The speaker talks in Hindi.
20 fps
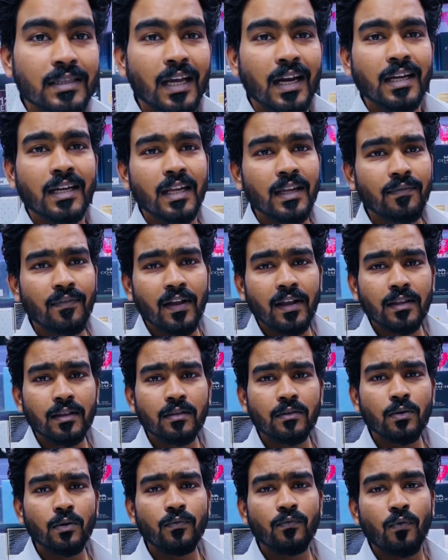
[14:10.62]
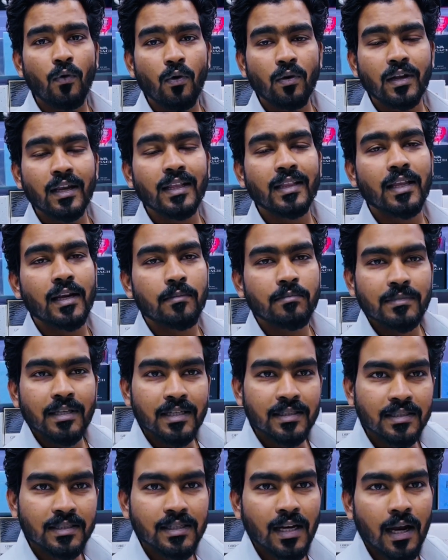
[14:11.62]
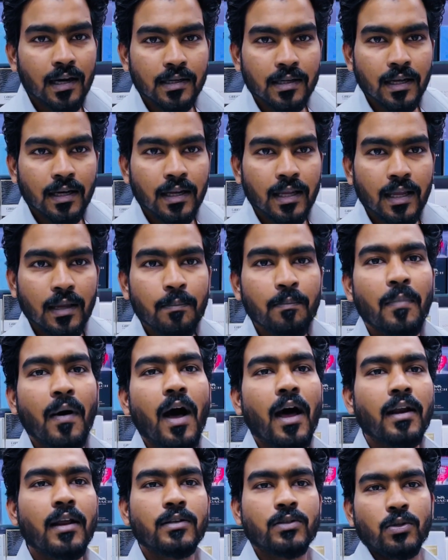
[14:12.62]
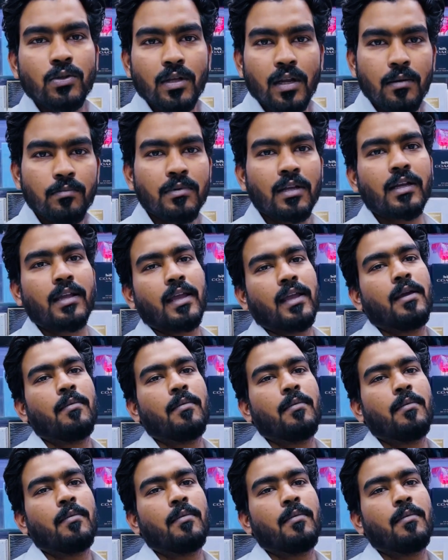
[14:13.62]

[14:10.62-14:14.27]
थर्टी फाइव टू फोर्टी धर्म तक स्टार्ट करके बारह सौ धर्म तक है